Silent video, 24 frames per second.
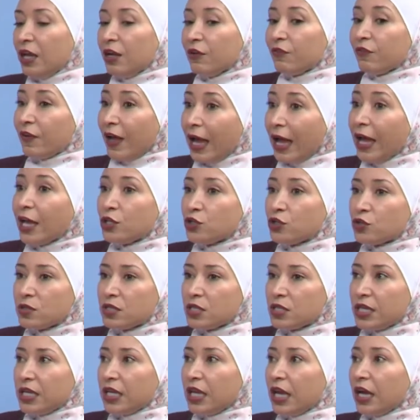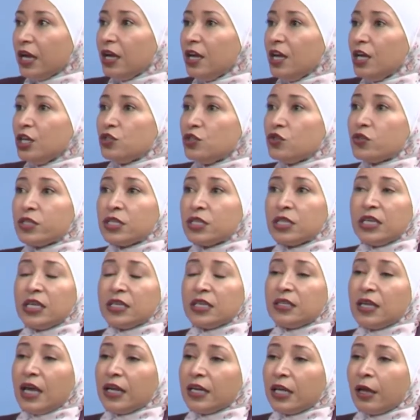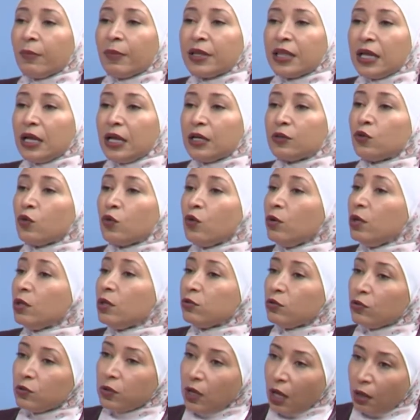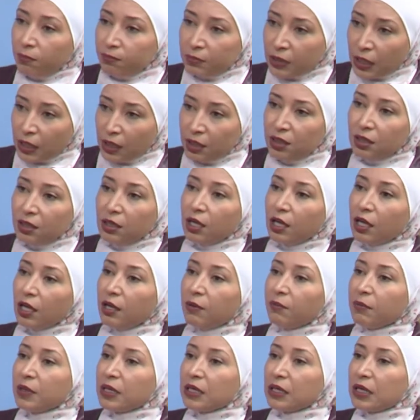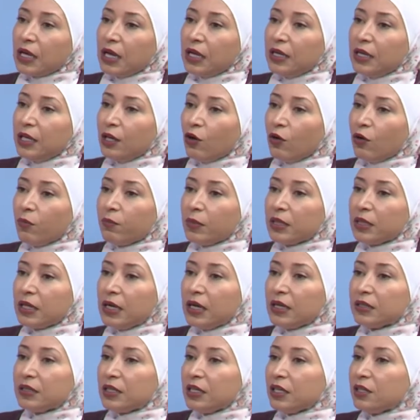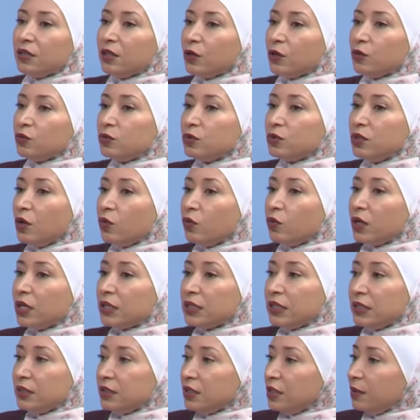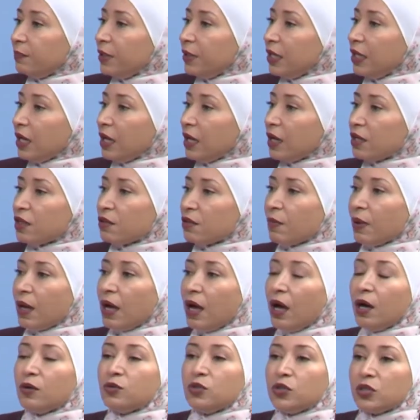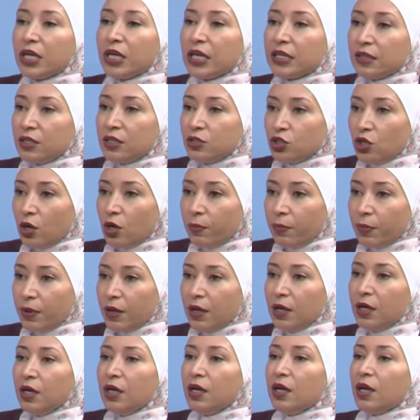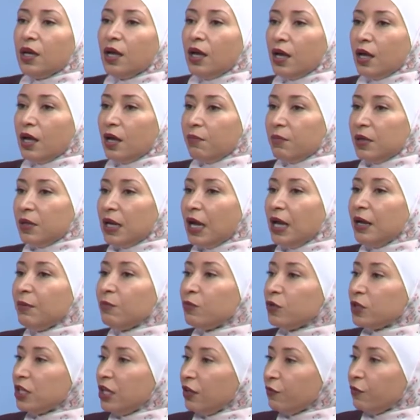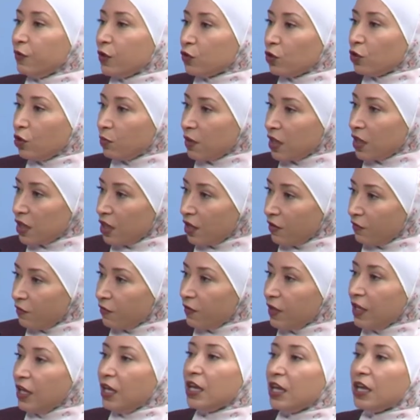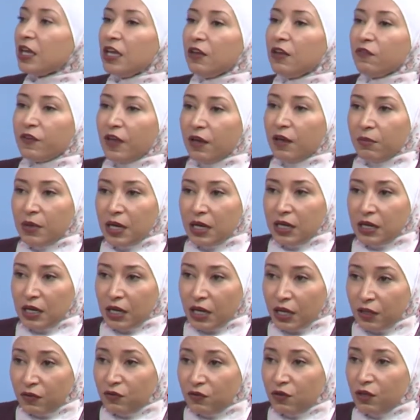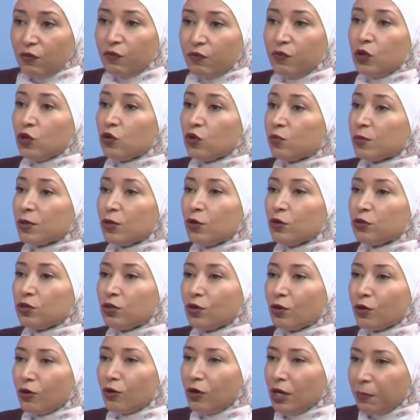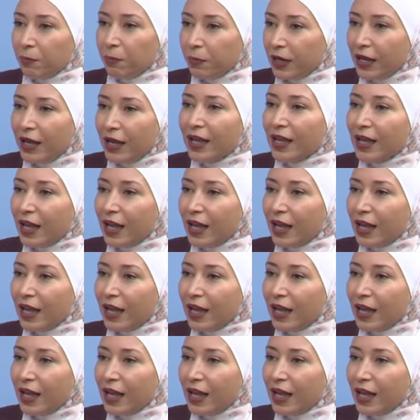فهاي جزئية الجزئية الثانية مثلا كل طلابنا بنخليهم مثلا يحضروا دورة تدريبية اسمها هاو تو جيت ا جوب بنعلمه كيف يكتب السي في كيف يعمل الانترفيو بنحطه رول بلاي